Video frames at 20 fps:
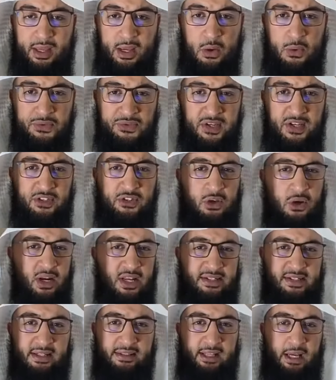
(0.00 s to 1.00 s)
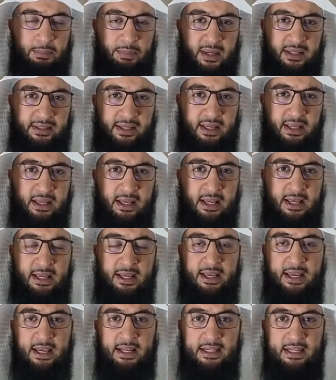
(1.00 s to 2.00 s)
Et aussi sans les interpréter
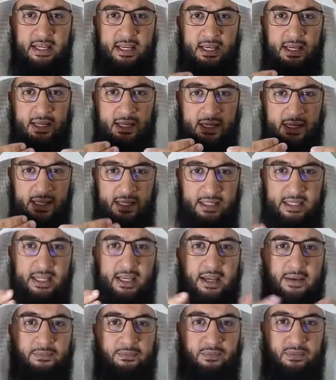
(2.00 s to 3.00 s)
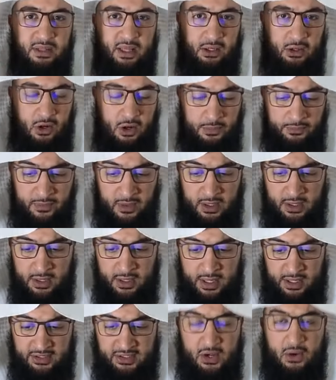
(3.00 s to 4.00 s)
et ni les nier, d'accord
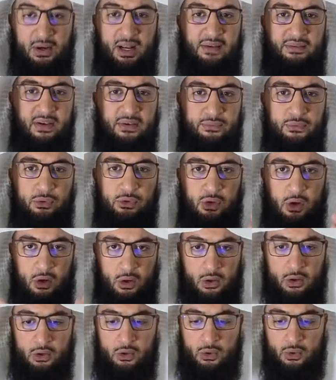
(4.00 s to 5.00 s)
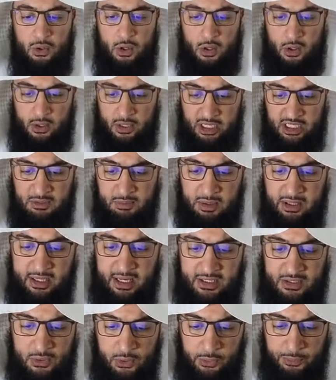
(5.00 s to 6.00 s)
Et ça, on l'avait vu dans euh,
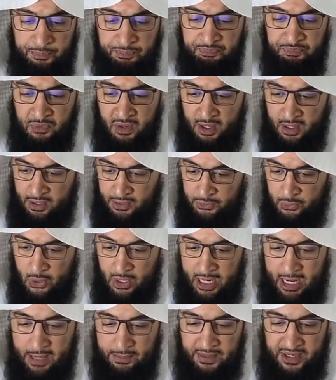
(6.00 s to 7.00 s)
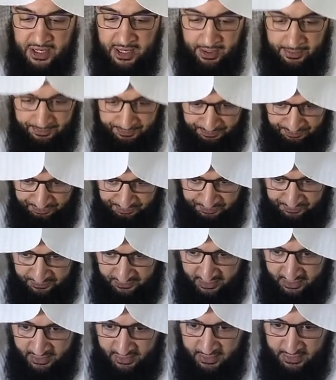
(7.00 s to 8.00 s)
l'explication de l'amiya.
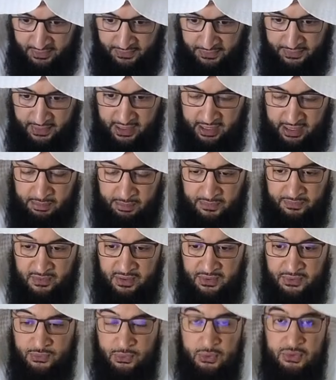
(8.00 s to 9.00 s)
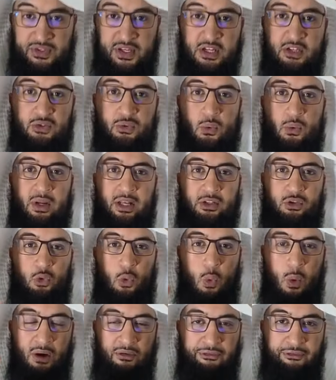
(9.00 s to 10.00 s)
Taïb, ceci sont les
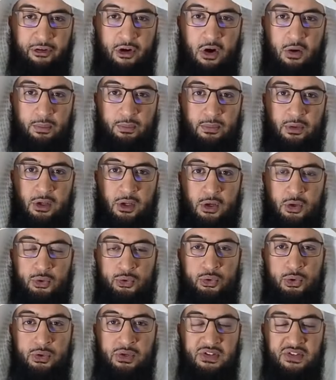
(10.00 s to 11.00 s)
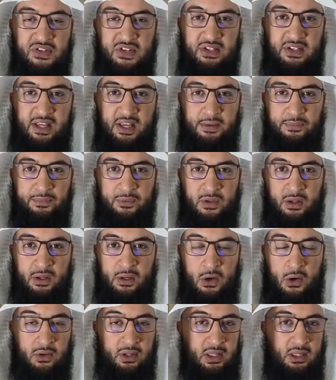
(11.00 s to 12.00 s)
trois formes d'unicité
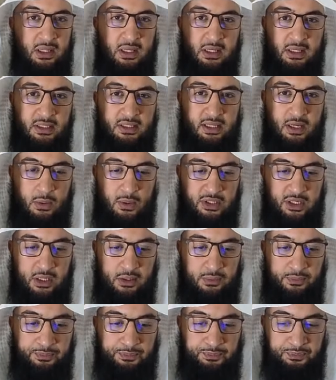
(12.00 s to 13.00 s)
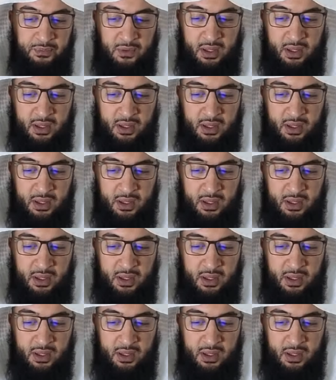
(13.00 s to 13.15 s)
en Allah Azzawajal.